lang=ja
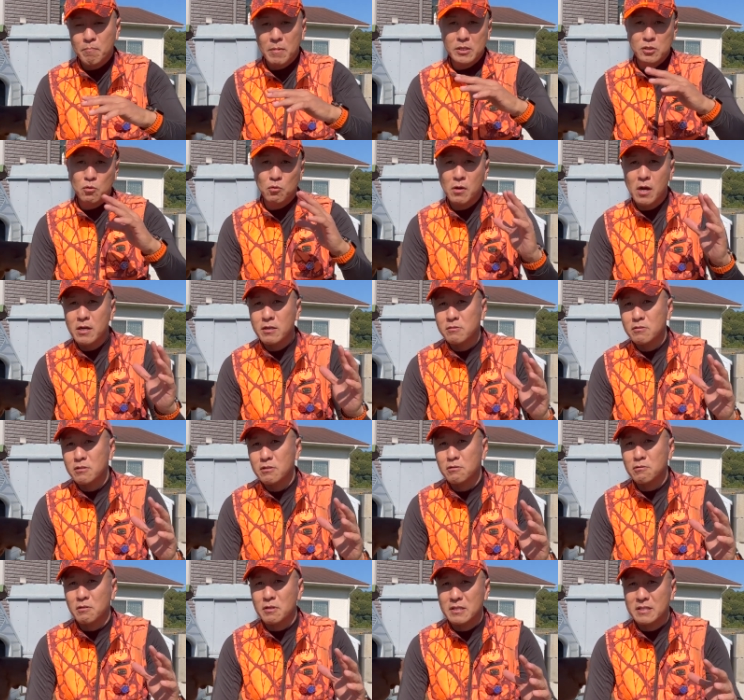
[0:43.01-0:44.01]
総額にす
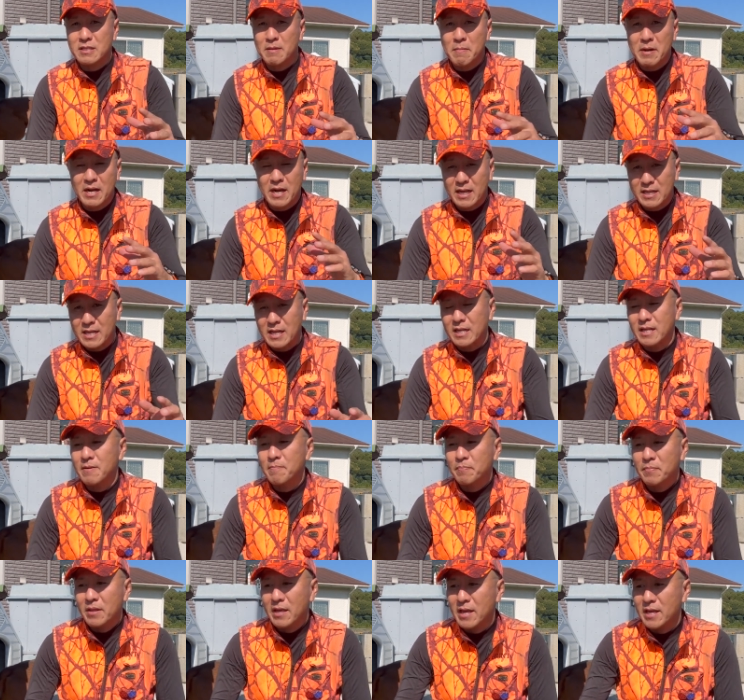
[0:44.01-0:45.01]
るとですね、かなり
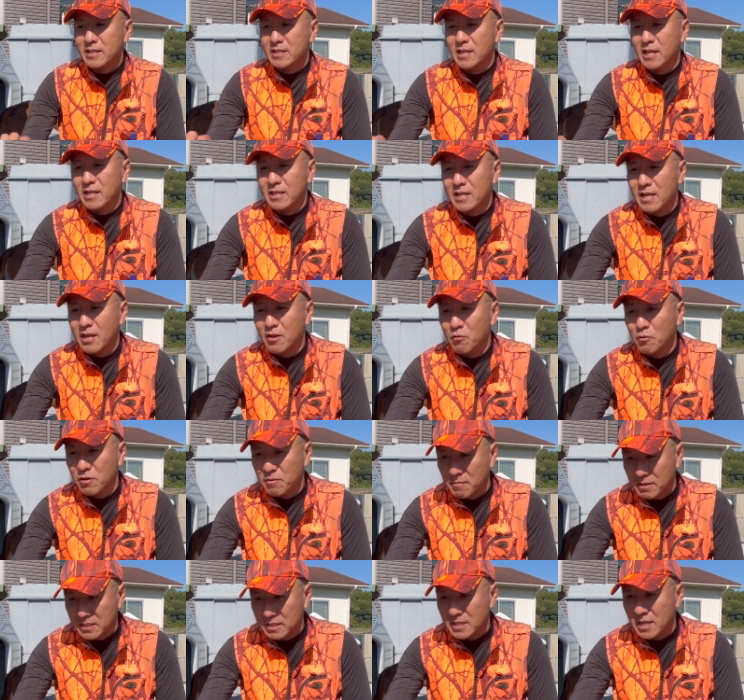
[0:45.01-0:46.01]
いただいており
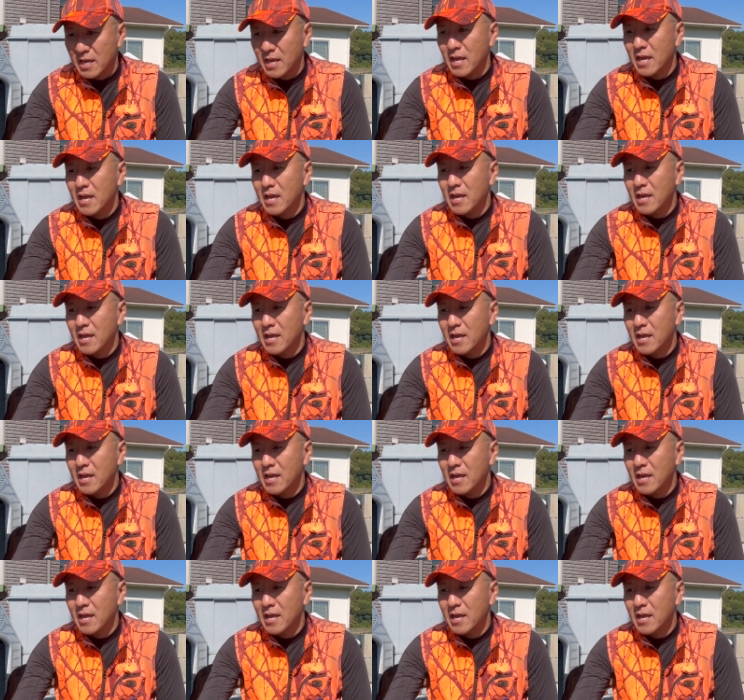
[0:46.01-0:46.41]
まして、